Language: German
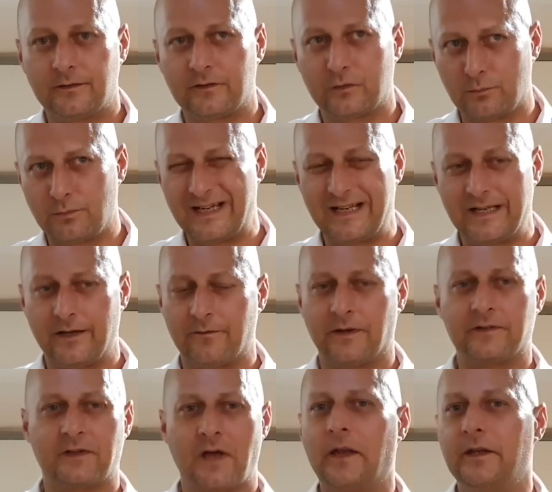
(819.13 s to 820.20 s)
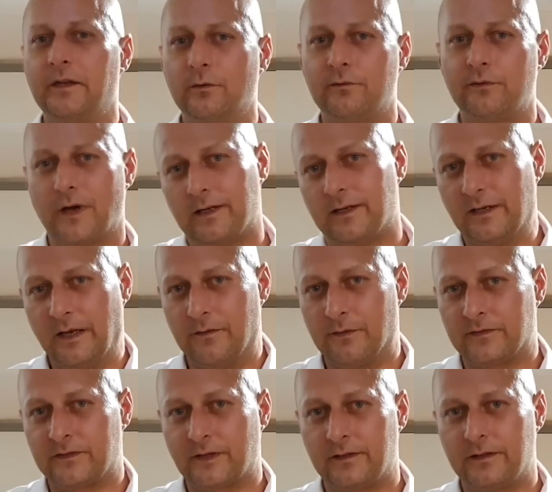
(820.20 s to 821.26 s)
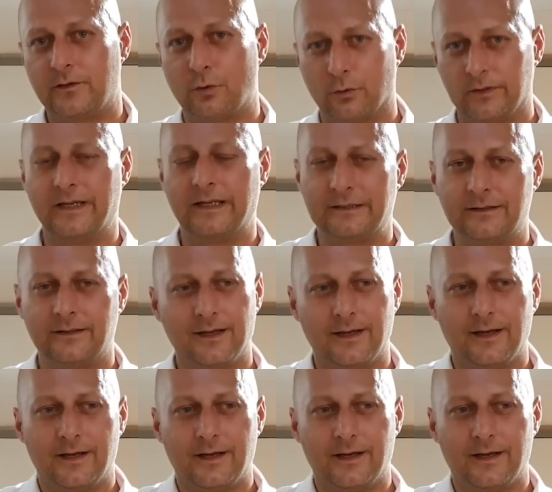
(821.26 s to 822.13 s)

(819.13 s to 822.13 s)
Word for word: Zum Clever Sunny und für alle Clever Sunny Kunden.